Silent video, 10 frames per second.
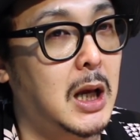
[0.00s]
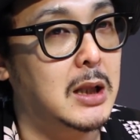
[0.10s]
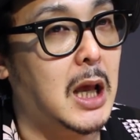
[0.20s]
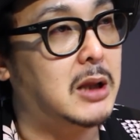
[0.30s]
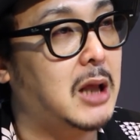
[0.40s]

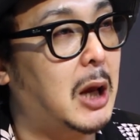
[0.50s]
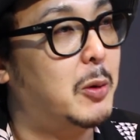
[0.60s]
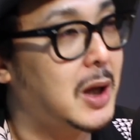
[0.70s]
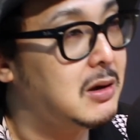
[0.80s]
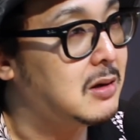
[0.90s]
なんだよ
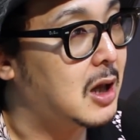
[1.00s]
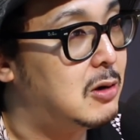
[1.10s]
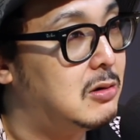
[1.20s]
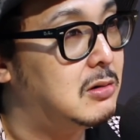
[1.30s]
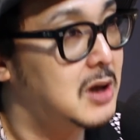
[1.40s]
なって
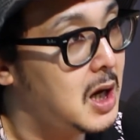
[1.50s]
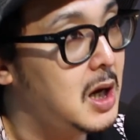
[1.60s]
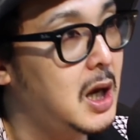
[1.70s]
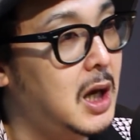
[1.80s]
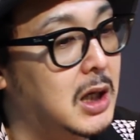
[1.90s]
いうね、う
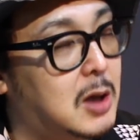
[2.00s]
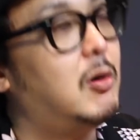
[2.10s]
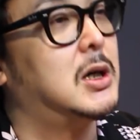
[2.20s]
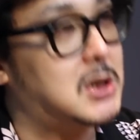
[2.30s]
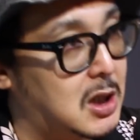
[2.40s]
ん、気
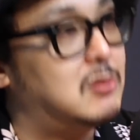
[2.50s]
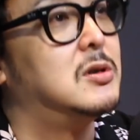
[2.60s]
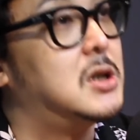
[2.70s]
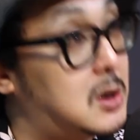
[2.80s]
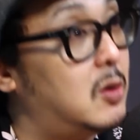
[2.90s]
はしてる
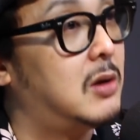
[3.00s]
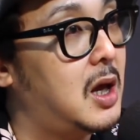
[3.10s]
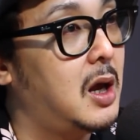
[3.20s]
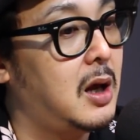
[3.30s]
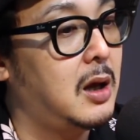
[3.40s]
んですよね。う
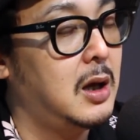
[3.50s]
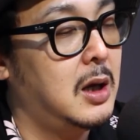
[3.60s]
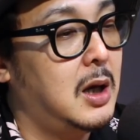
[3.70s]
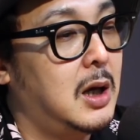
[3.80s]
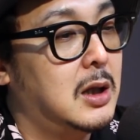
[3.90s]
ん、
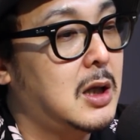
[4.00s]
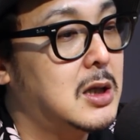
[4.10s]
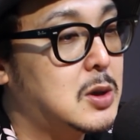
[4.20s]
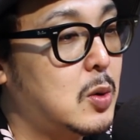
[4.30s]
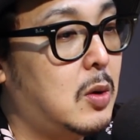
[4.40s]
た
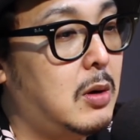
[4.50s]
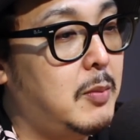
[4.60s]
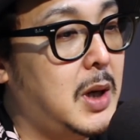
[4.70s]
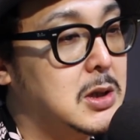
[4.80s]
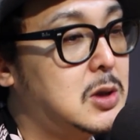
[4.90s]
だその
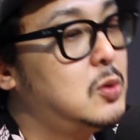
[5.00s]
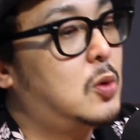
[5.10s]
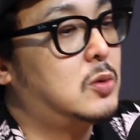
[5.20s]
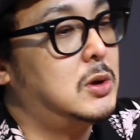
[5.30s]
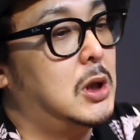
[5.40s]
満州
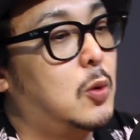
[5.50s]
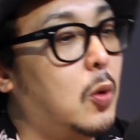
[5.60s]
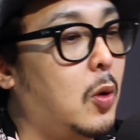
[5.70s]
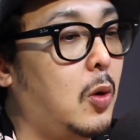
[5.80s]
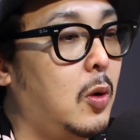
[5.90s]
国に
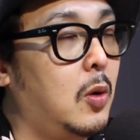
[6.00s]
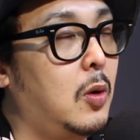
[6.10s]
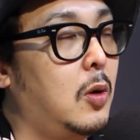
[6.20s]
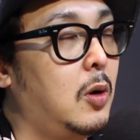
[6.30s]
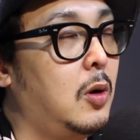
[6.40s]
こ
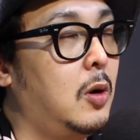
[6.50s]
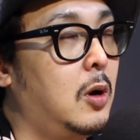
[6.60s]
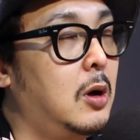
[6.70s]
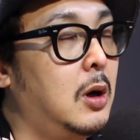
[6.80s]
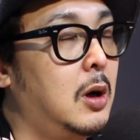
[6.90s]

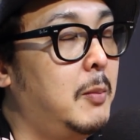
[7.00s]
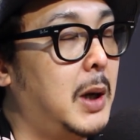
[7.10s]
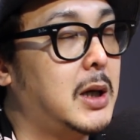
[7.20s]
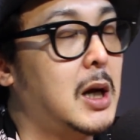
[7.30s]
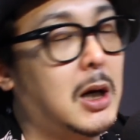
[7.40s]
う、
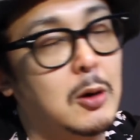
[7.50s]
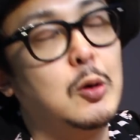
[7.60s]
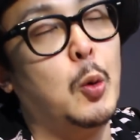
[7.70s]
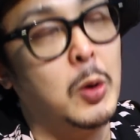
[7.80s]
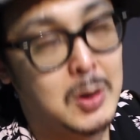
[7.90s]
まあ、結果不
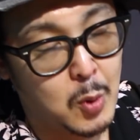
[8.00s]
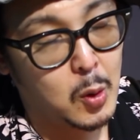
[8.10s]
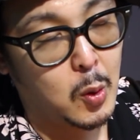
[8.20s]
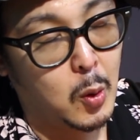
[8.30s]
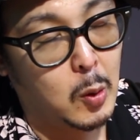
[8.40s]
幸にも
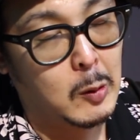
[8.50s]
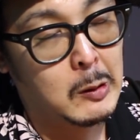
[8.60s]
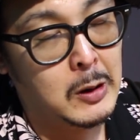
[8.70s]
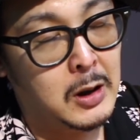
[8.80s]
こう